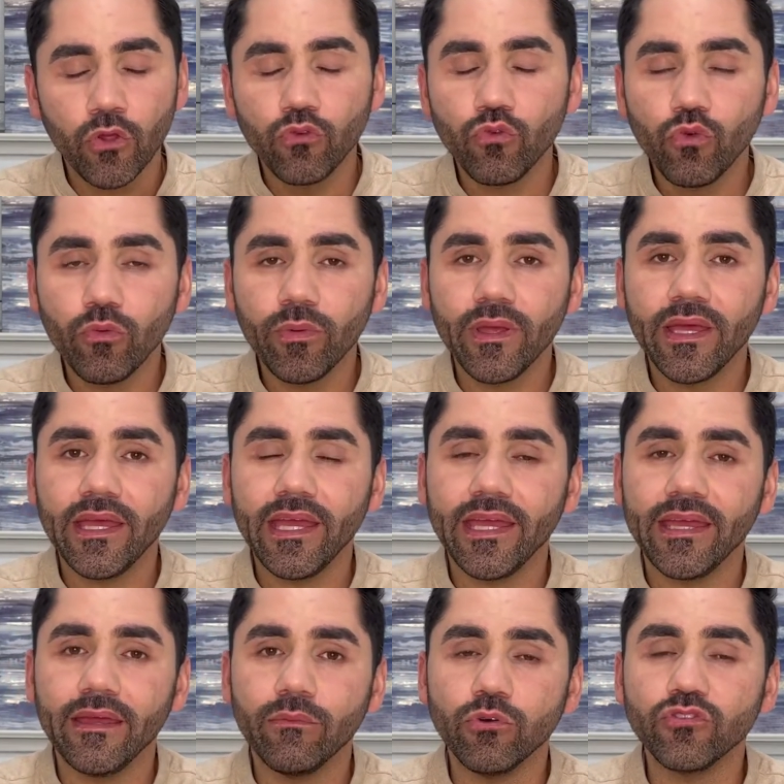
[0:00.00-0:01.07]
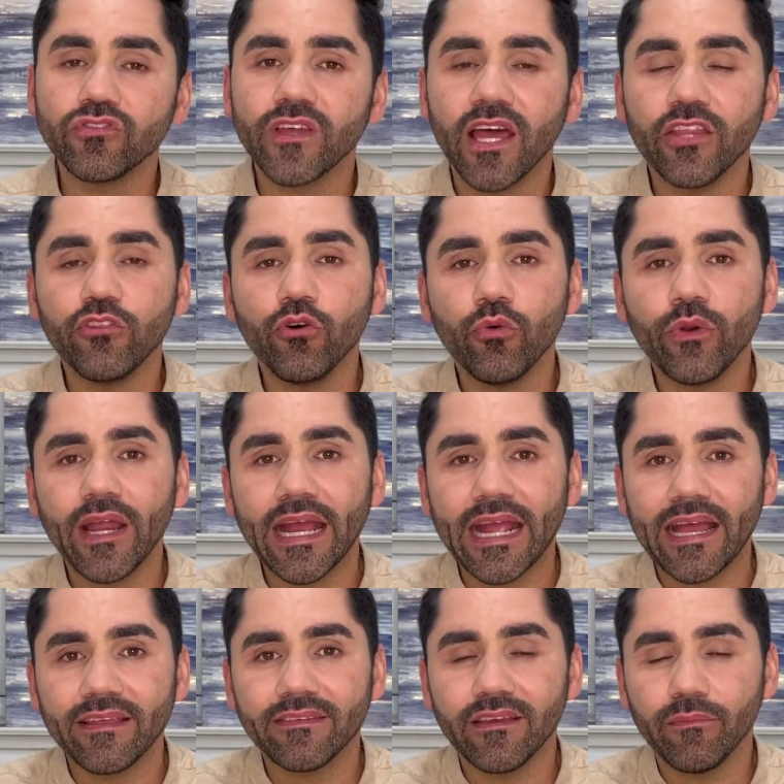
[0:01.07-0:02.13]
Tuve eh, buscando una
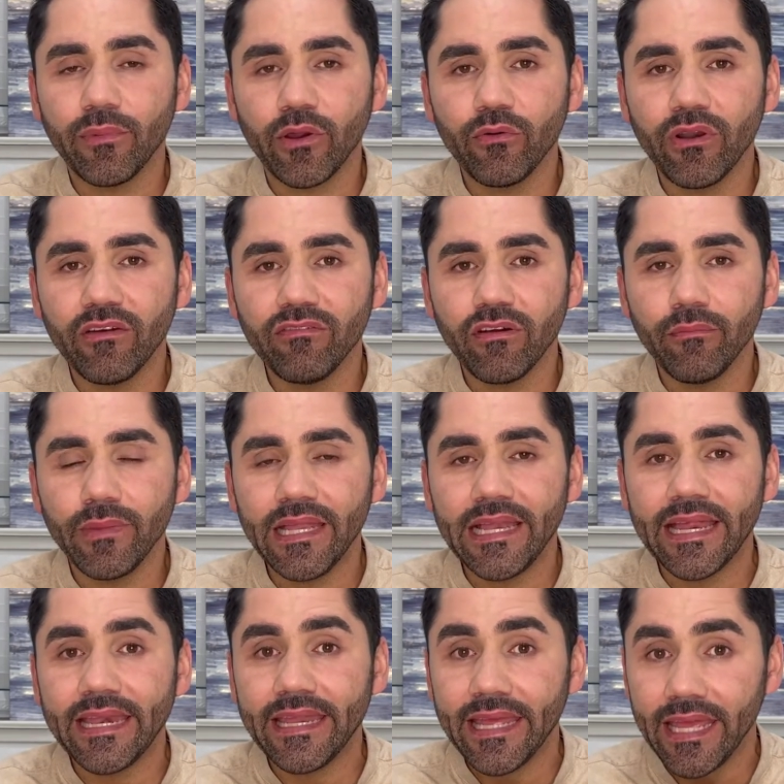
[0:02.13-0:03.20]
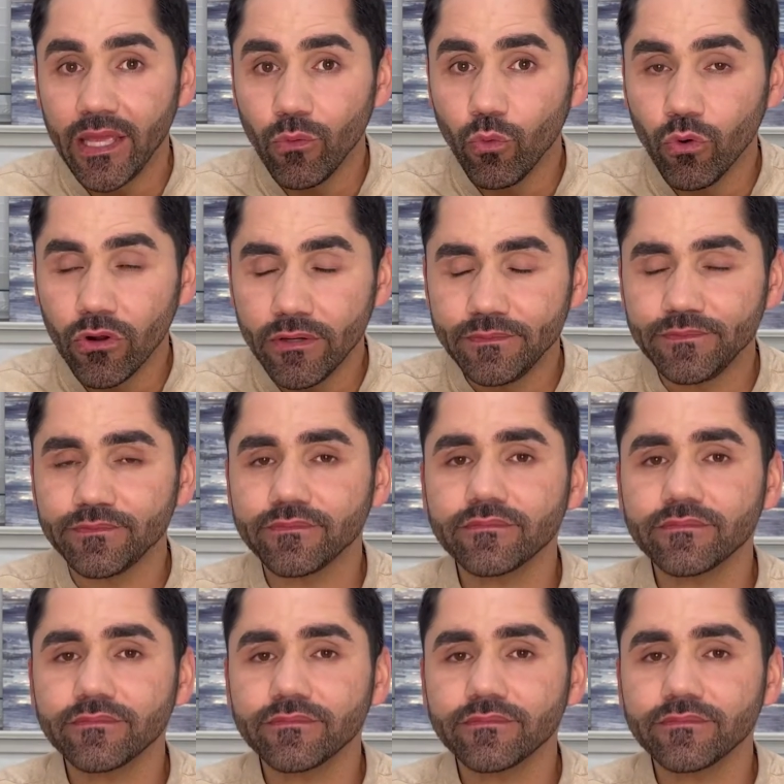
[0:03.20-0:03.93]
casa para una familia en Hayward.